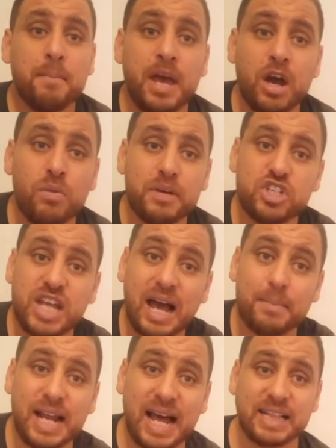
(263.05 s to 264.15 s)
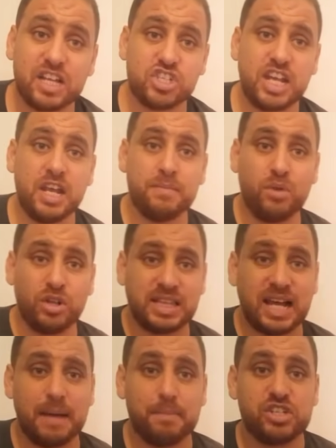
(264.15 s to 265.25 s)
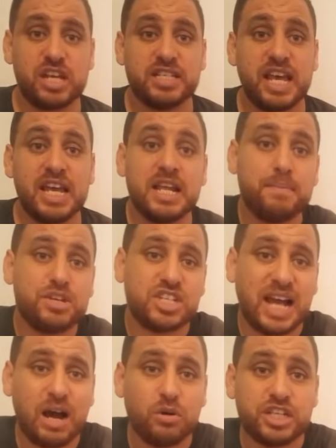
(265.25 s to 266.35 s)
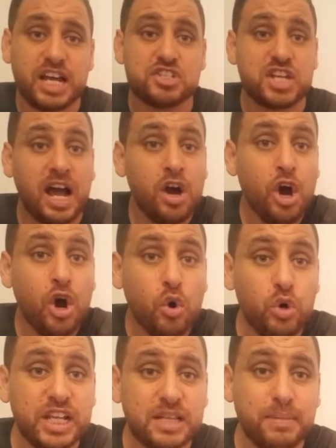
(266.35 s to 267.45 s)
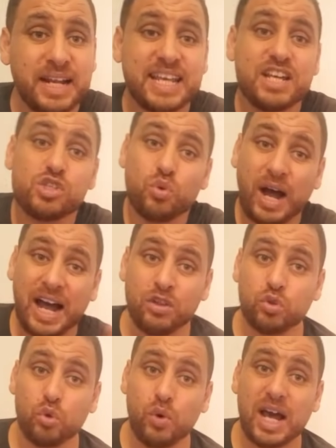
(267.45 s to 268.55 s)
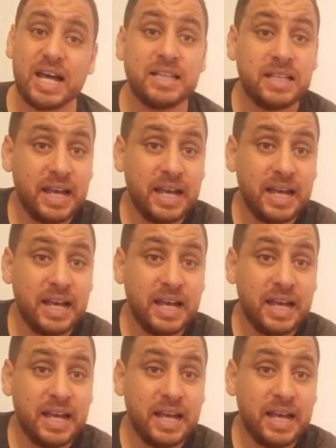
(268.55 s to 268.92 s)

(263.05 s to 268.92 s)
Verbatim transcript: ما هو باش يعمل حتى شيء المنتخب الجزائري باش يعاود يرجع ويتمركز وعنده الوقت